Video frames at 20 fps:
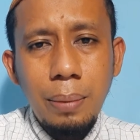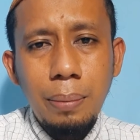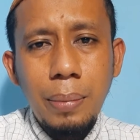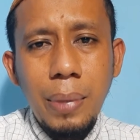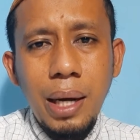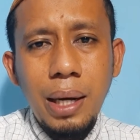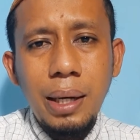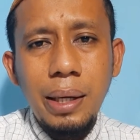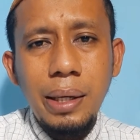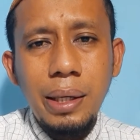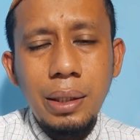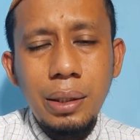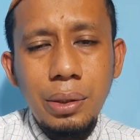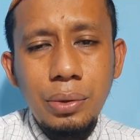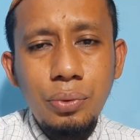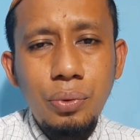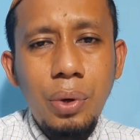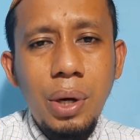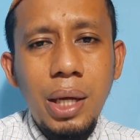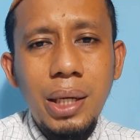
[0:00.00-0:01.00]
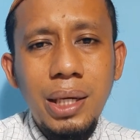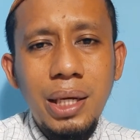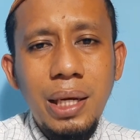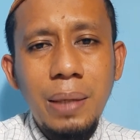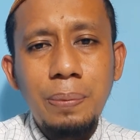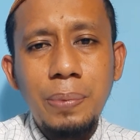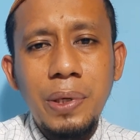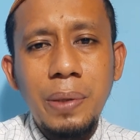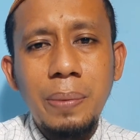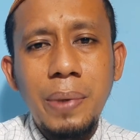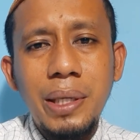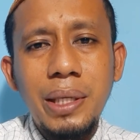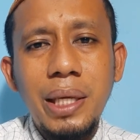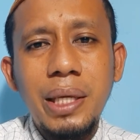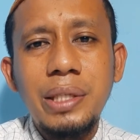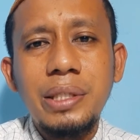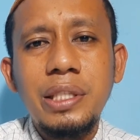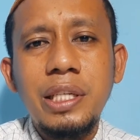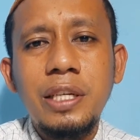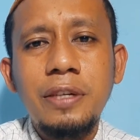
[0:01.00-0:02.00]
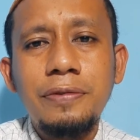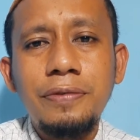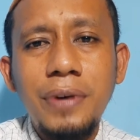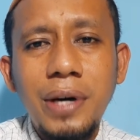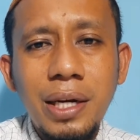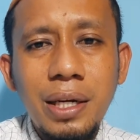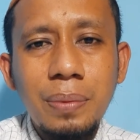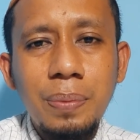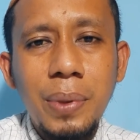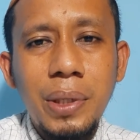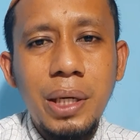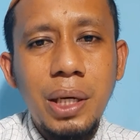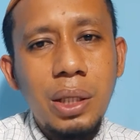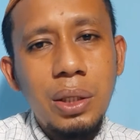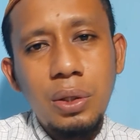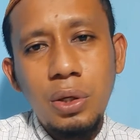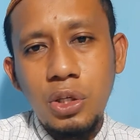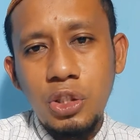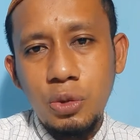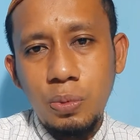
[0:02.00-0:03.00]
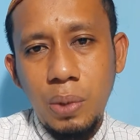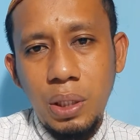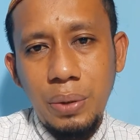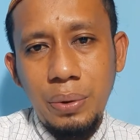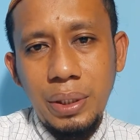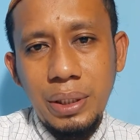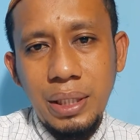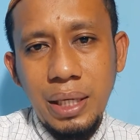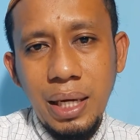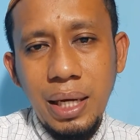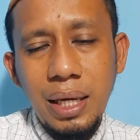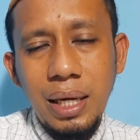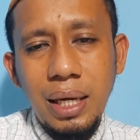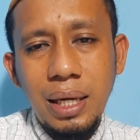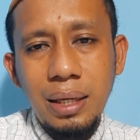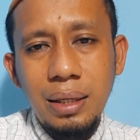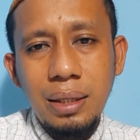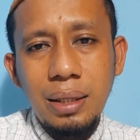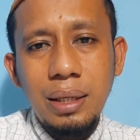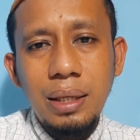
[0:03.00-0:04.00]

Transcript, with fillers: maka yang kedua adalah perbanyak istighfar pada Allah Subhanahu Wa Taala.